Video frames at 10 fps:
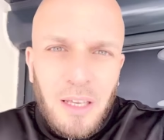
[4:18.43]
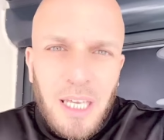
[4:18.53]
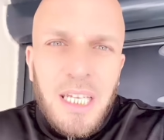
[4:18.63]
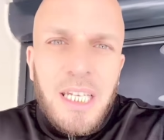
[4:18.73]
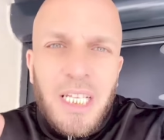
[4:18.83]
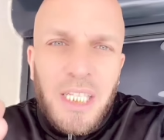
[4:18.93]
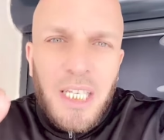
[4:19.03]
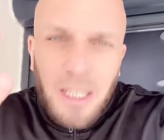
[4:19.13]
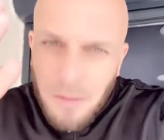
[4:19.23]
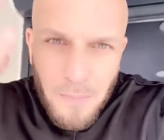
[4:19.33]
Il
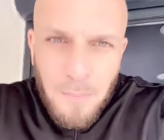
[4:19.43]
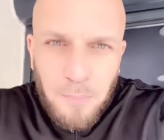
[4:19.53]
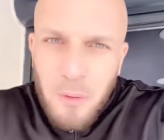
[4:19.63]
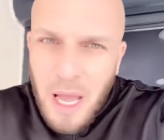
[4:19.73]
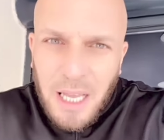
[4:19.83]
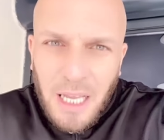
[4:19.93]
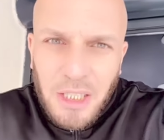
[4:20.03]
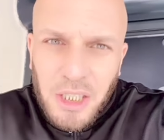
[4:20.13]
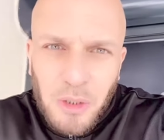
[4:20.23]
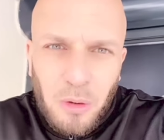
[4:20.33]
n'hésite même plus à
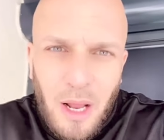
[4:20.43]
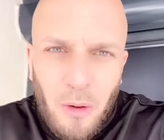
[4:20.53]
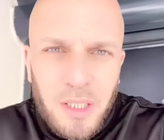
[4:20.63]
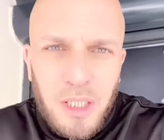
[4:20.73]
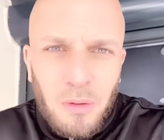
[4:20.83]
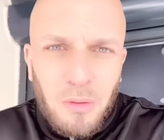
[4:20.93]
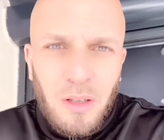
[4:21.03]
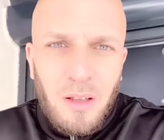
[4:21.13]
cracher sur la religion.